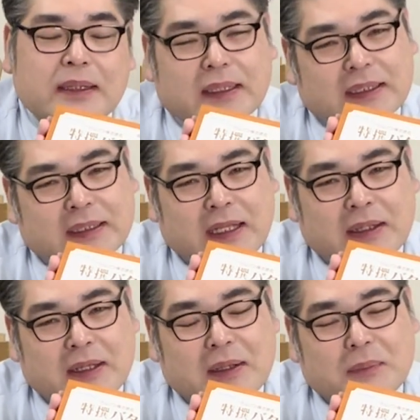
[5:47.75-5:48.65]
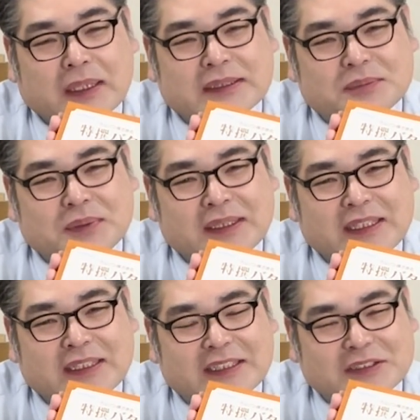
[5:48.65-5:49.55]
ただね、
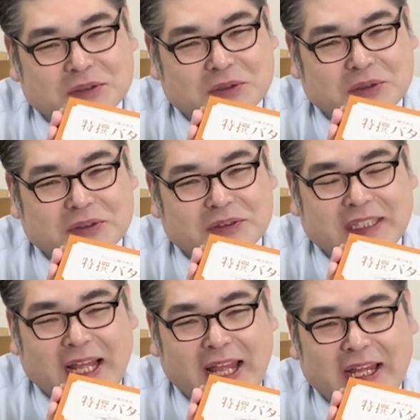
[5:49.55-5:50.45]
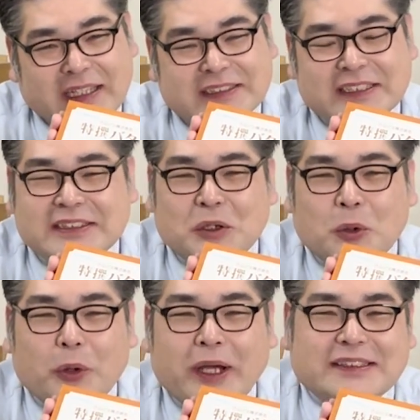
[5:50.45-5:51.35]
マスメディアではちょっとね、全然
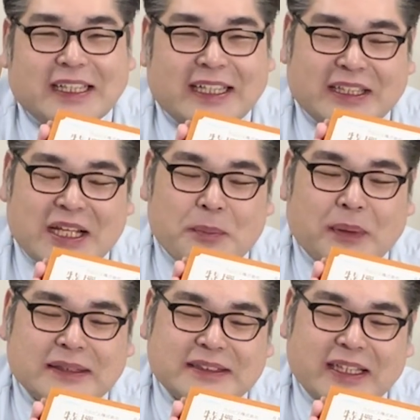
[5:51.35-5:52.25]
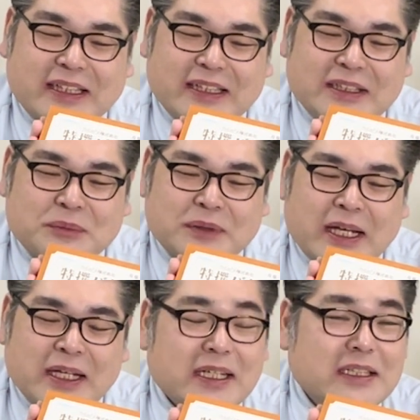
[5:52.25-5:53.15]
放映されてませんけどもね、